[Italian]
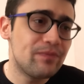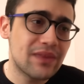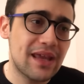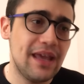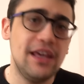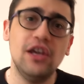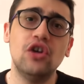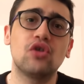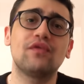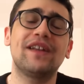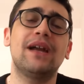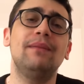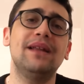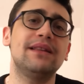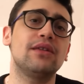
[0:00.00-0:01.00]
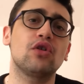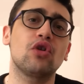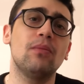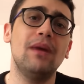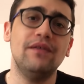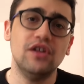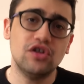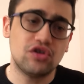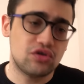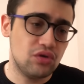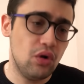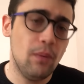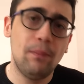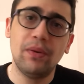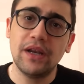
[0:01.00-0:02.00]
che io veramente non ho mai
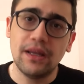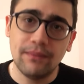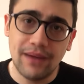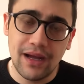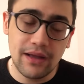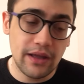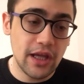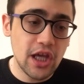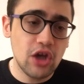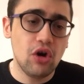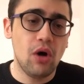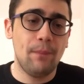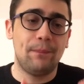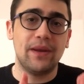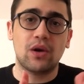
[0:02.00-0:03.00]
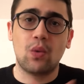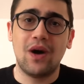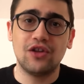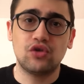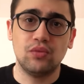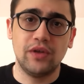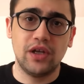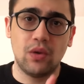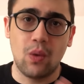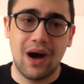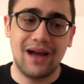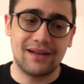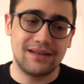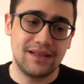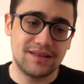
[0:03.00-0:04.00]
visto prima. Io, per quanto mi
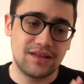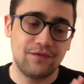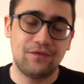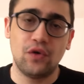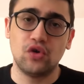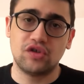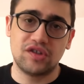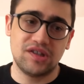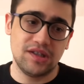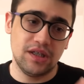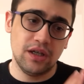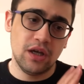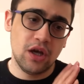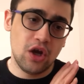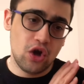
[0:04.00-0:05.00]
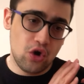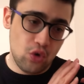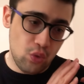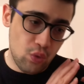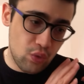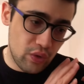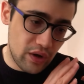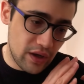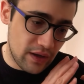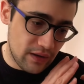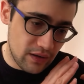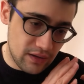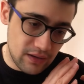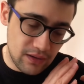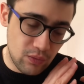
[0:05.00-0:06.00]
riguarda, se fossi un,
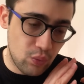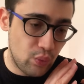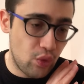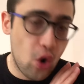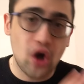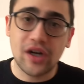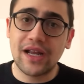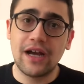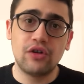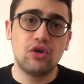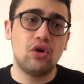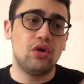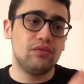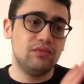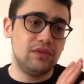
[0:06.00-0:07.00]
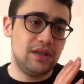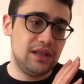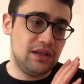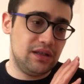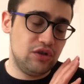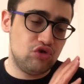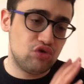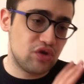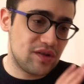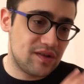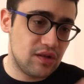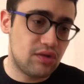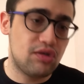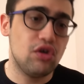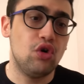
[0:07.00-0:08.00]
eh, un organo di, di
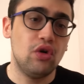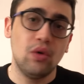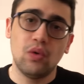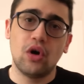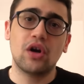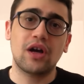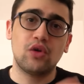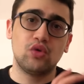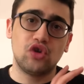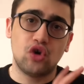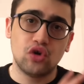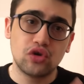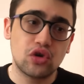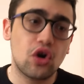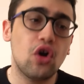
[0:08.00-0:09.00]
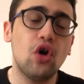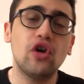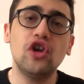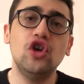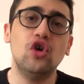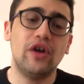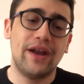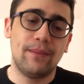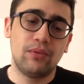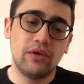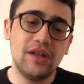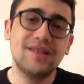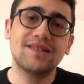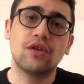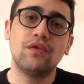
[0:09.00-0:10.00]
giurisdizione, un organo di controllo, io il
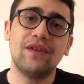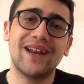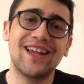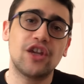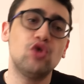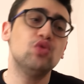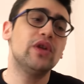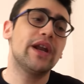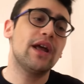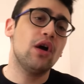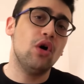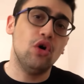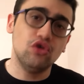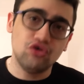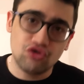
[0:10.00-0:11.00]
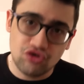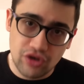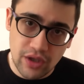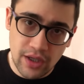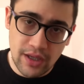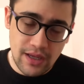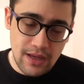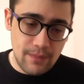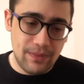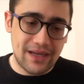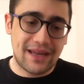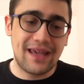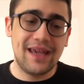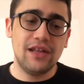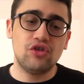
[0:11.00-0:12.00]
napolista lo farei chiudere oggi
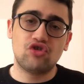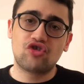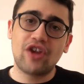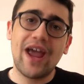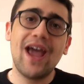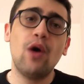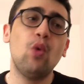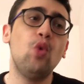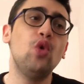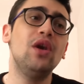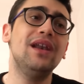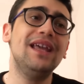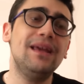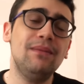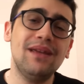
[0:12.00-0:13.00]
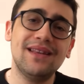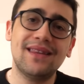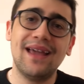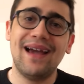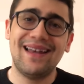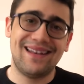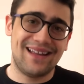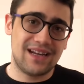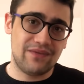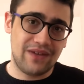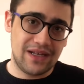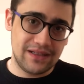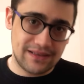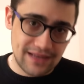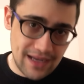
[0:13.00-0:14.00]
perché c'è un limite alla
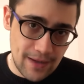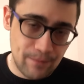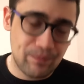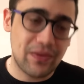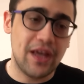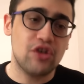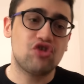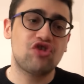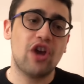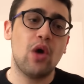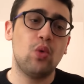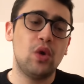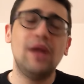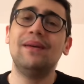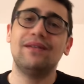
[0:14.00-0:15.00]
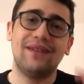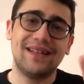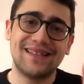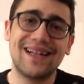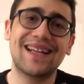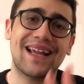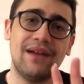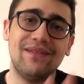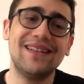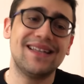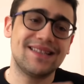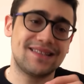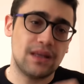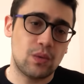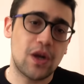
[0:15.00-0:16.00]
rivalità e c'è un limite rivalità che avete
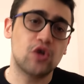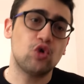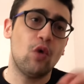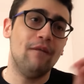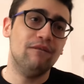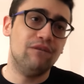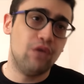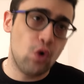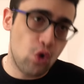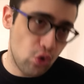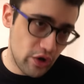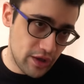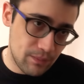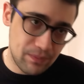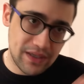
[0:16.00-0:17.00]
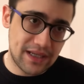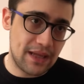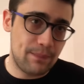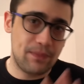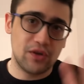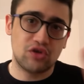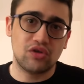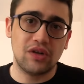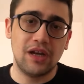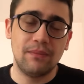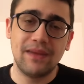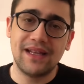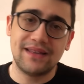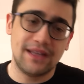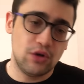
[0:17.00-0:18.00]
instaurato voi, perché
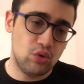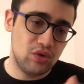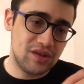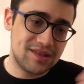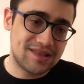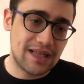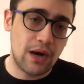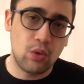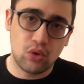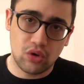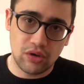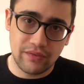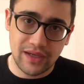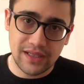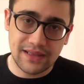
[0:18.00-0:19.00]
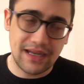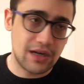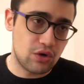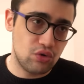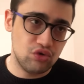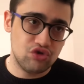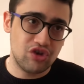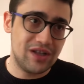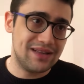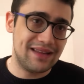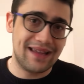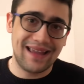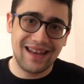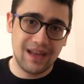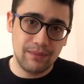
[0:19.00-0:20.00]
personalmente non instauro rivalità con gente
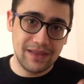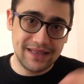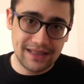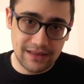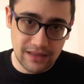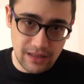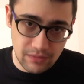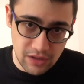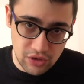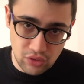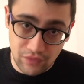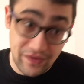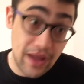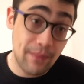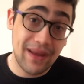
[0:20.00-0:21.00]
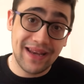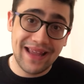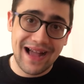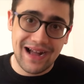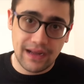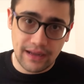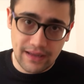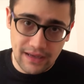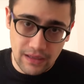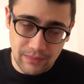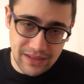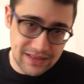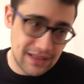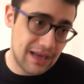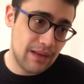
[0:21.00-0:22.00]
che ha la metà dei miei trofei, ma neanche la
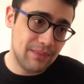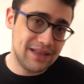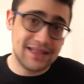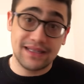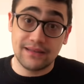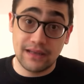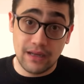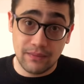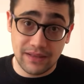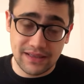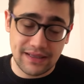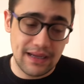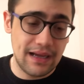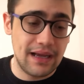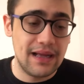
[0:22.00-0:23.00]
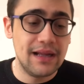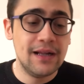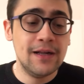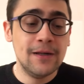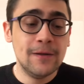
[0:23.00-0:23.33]
metà, la metà della metà.